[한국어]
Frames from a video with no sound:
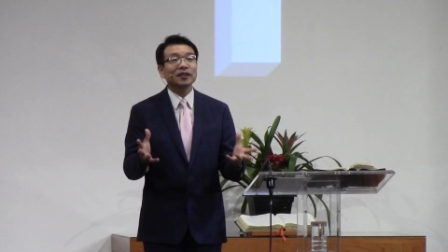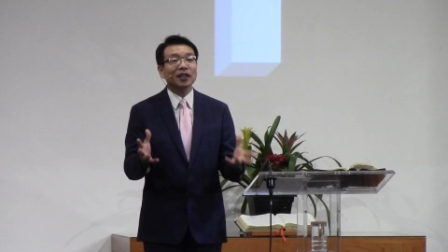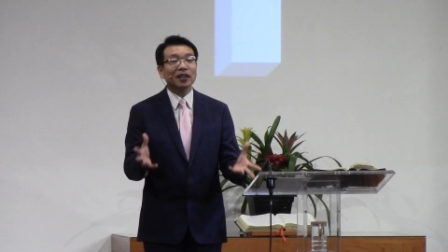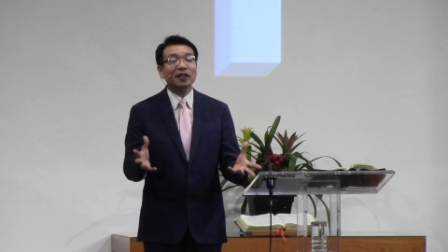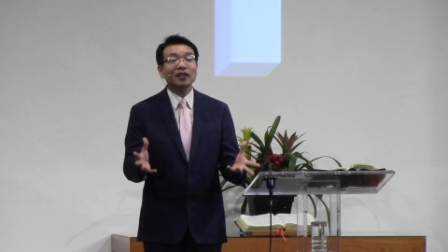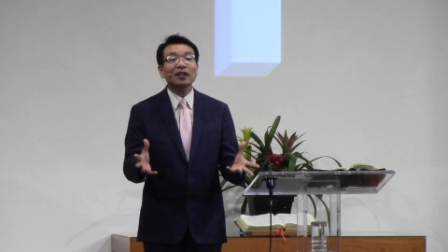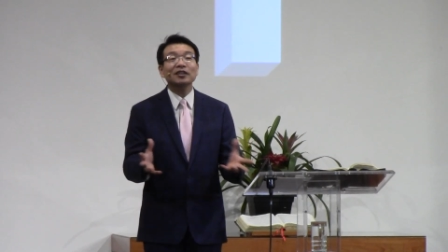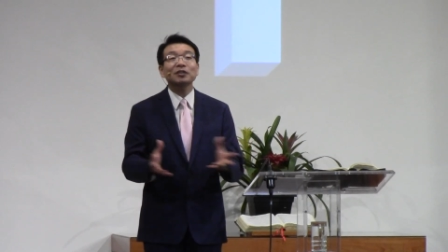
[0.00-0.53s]

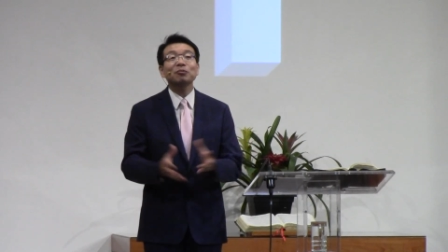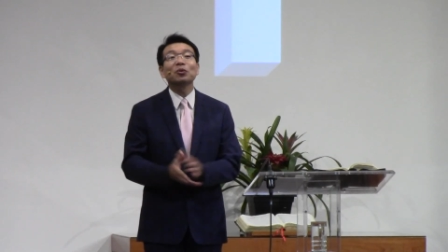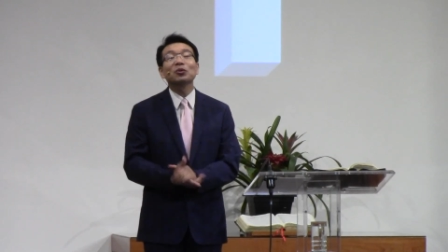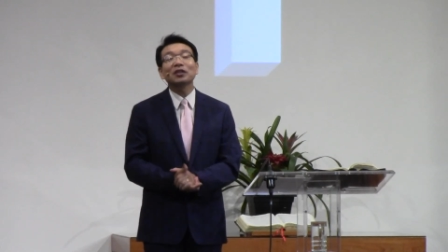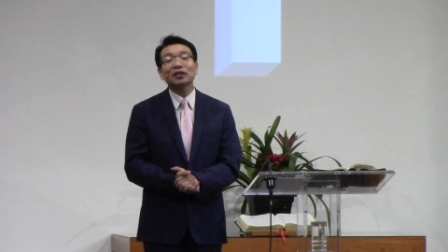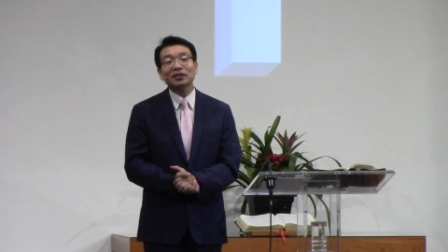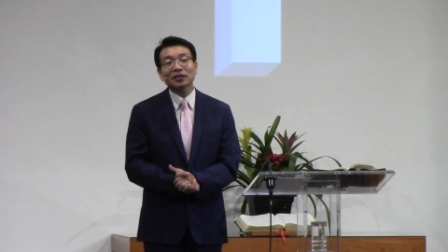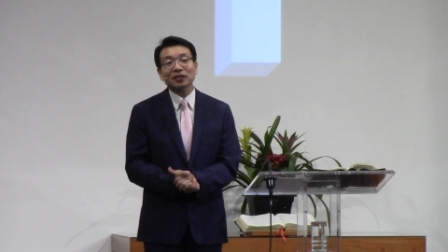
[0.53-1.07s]
생각하지
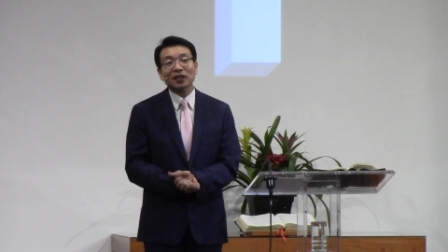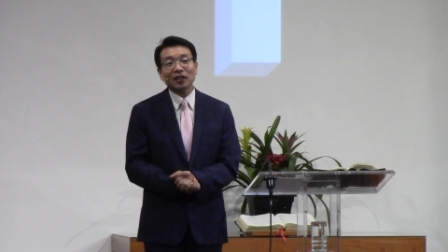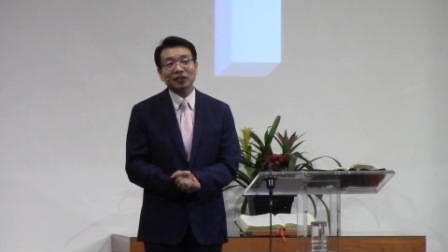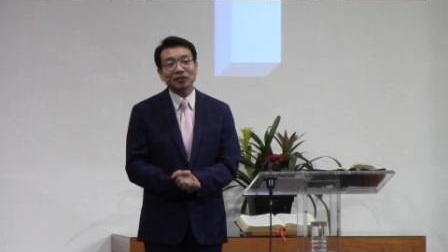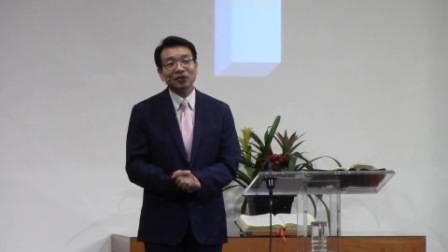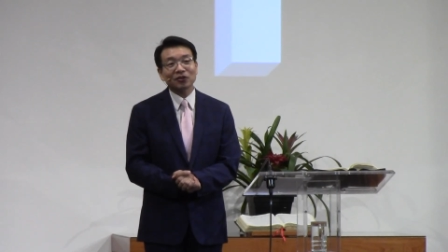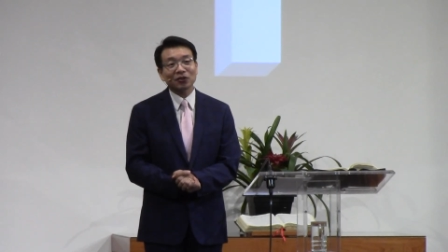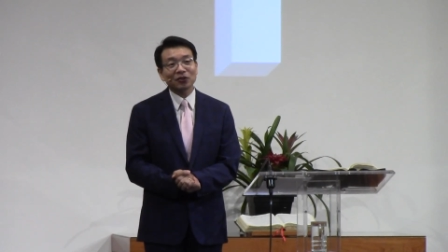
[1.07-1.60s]
못했을
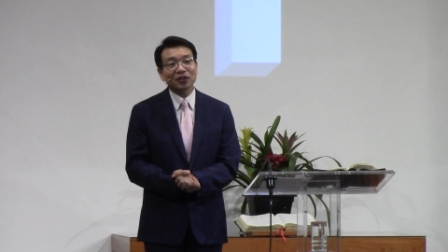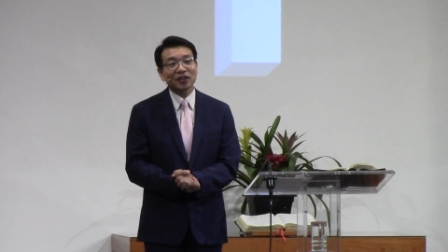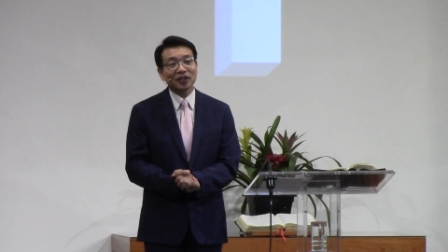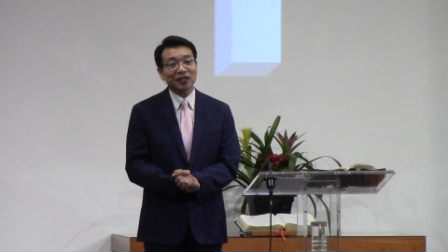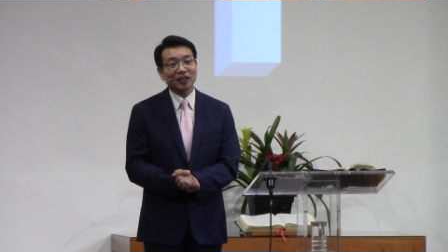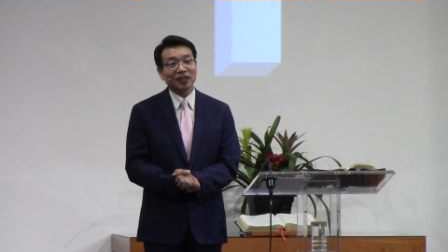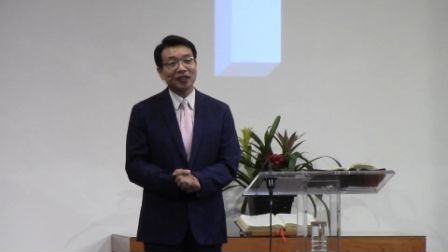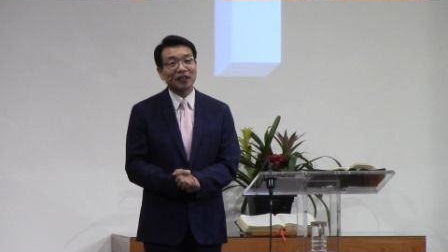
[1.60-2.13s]

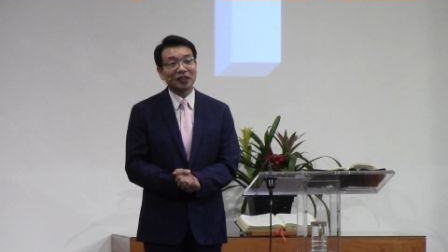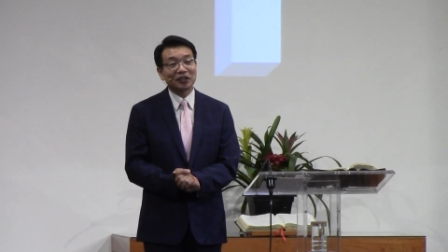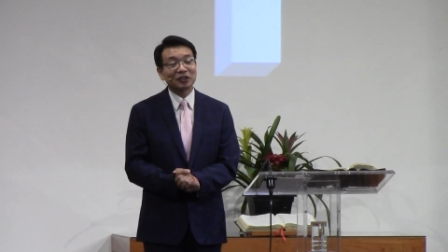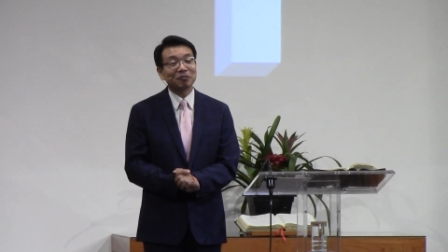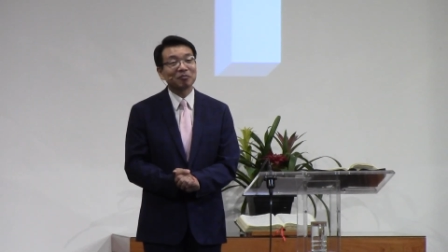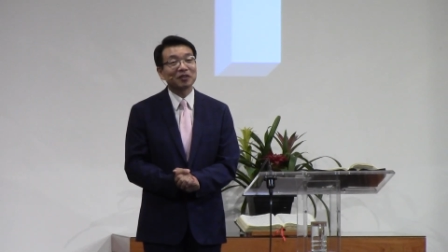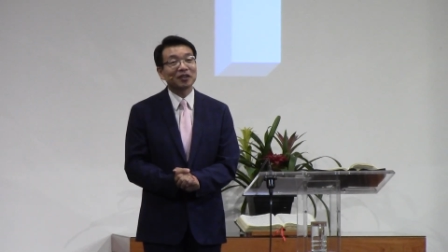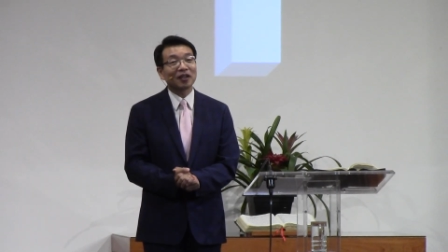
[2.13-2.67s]
가능성이
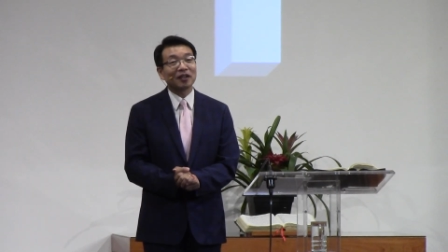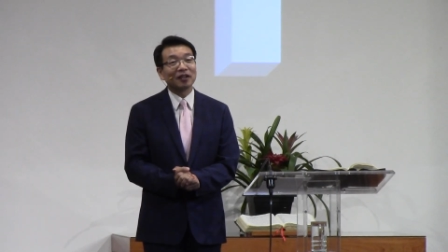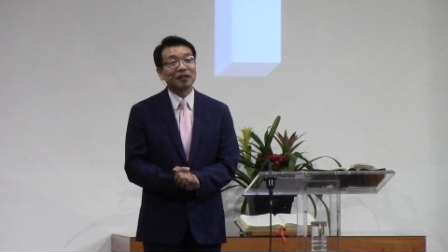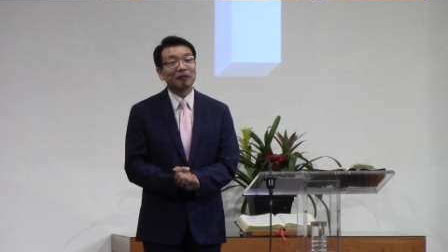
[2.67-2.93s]
있습니다.